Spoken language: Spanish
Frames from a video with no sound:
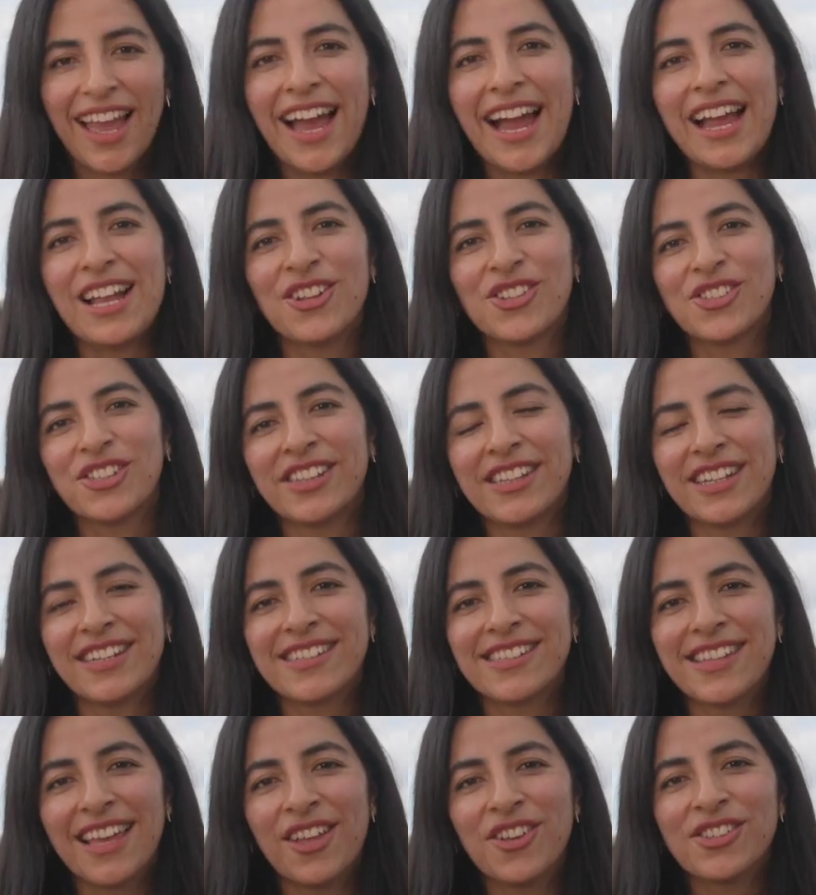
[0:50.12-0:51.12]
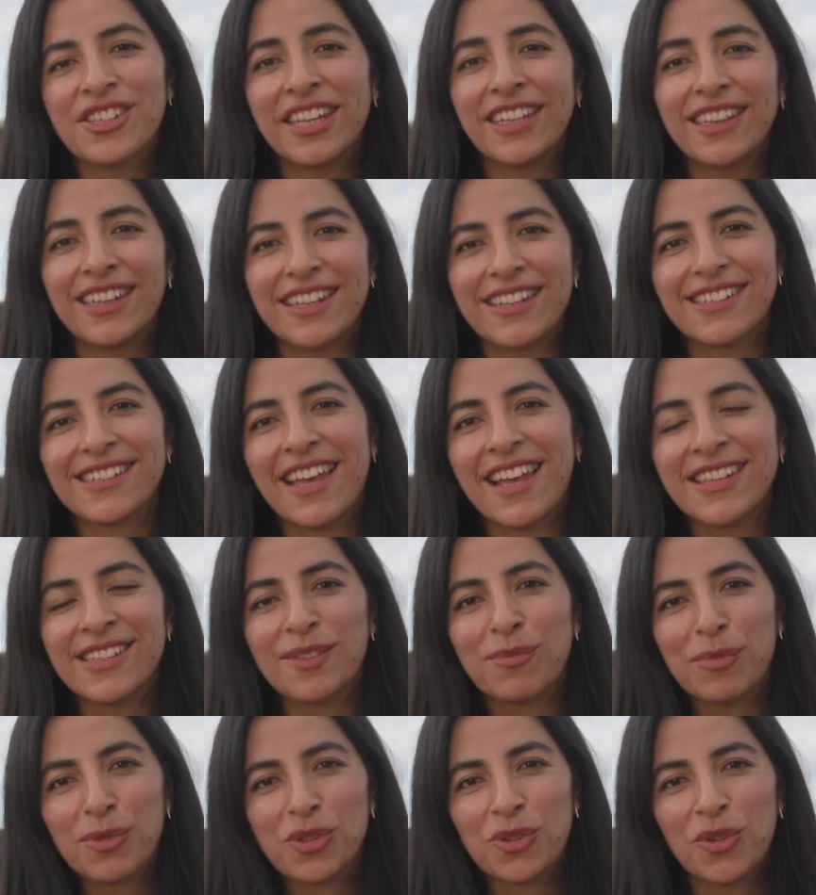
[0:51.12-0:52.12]
A los interesados e interesadas
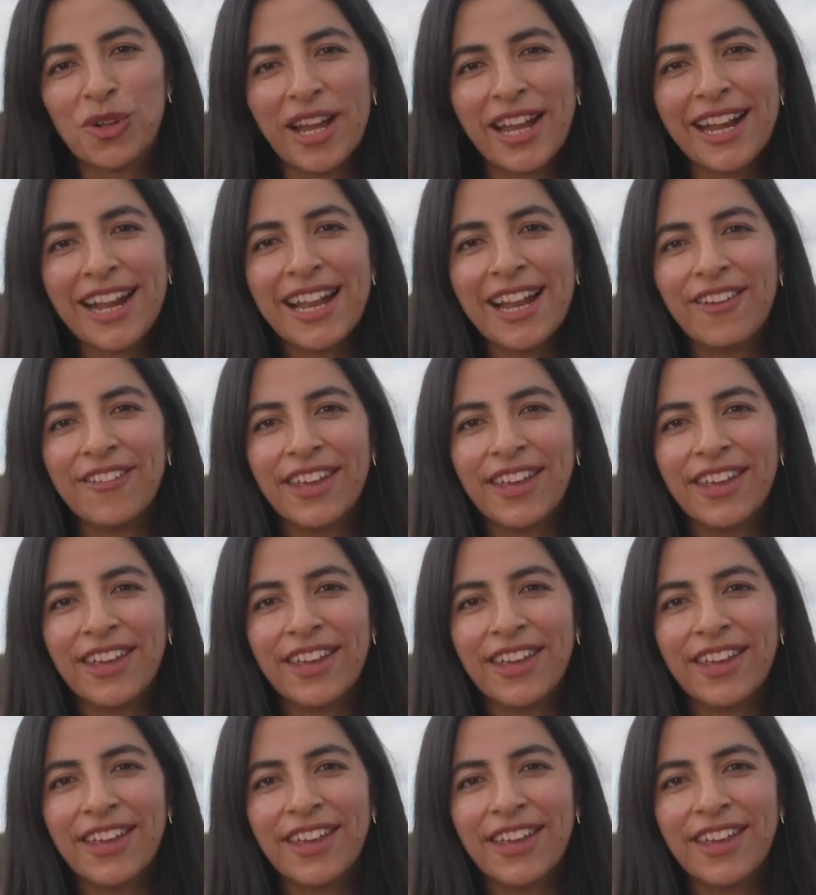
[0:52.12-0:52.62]
en postular a la